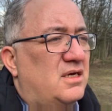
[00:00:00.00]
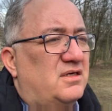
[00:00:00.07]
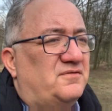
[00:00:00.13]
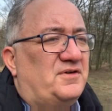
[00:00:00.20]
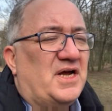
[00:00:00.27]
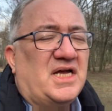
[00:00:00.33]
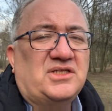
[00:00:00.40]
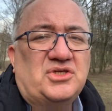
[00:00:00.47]

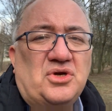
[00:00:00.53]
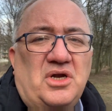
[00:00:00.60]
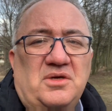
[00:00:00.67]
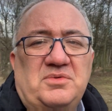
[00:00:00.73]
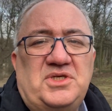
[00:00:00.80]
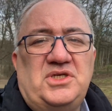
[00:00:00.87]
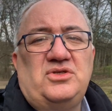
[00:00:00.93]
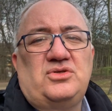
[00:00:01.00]
Fakat şöyle
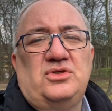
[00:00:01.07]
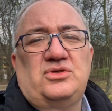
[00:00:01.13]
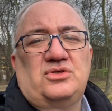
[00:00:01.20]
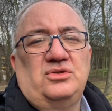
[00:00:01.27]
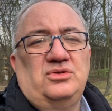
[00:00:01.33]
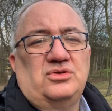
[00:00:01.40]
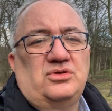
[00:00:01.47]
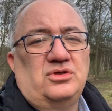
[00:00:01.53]
bir şey söz
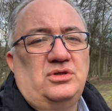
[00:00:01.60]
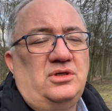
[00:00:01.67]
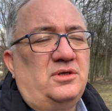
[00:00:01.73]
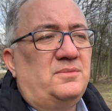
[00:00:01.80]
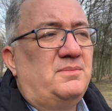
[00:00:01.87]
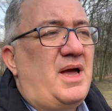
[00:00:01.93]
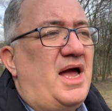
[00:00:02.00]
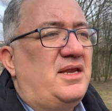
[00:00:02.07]
konusu.
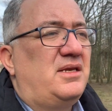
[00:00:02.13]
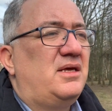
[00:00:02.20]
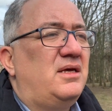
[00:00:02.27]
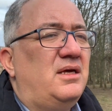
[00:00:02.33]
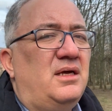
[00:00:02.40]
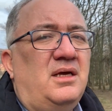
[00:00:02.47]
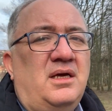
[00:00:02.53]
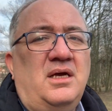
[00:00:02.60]
Ben
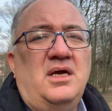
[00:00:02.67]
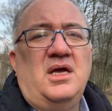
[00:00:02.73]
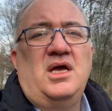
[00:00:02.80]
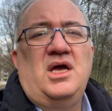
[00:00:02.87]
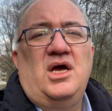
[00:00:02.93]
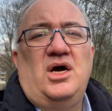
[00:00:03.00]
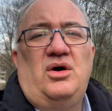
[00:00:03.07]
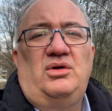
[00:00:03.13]

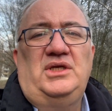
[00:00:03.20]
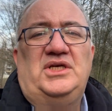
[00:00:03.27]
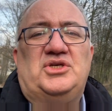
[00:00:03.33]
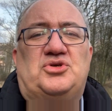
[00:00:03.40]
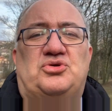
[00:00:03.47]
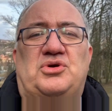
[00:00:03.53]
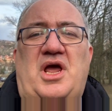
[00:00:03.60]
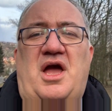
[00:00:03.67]
olayı
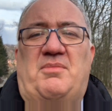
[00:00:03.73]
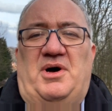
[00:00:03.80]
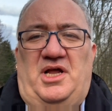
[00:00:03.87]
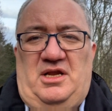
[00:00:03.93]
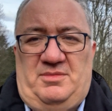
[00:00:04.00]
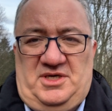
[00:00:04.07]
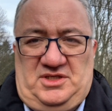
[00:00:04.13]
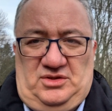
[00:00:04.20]
şuraya
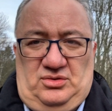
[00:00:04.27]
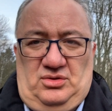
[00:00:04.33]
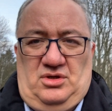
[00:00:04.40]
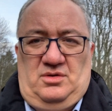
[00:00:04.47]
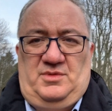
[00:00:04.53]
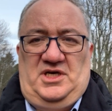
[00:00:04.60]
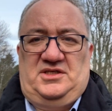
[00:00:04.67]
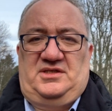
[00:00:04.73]
bağlamak
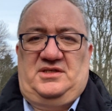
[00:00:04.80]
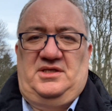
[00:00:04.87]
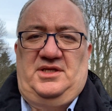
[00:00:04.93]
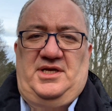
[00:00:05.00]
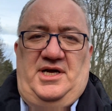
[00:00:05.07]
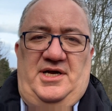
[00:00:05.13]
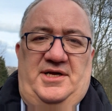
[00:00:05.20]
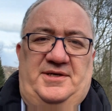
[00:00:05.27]
istiyorum
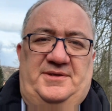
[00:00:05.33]
aslında